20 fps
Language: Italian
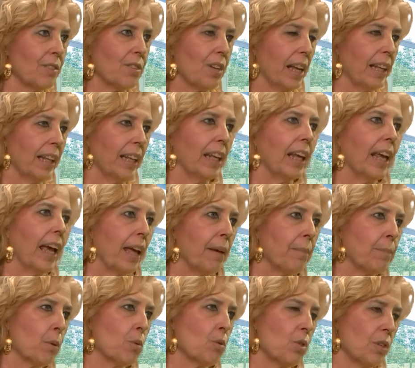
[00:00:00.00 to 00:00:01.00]
c'è chi è
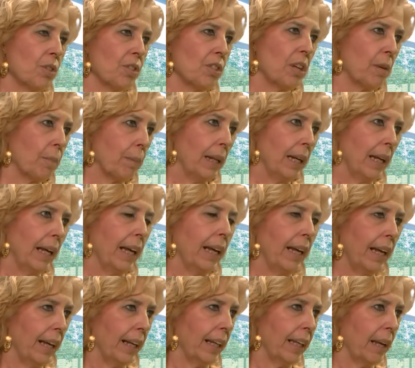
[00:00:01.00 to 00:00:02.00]
più
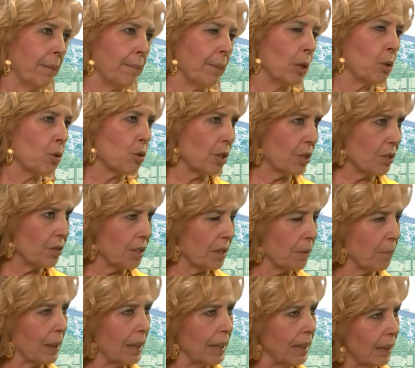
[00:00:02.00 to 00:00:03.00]
sensibile e chi è meno
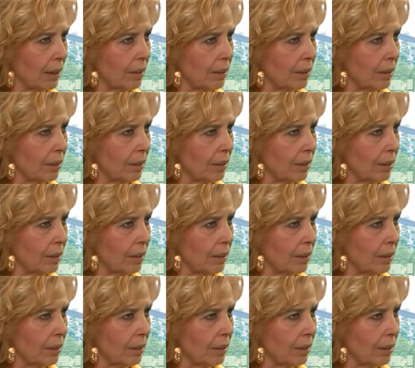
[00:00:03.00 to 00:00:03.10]
sensibile?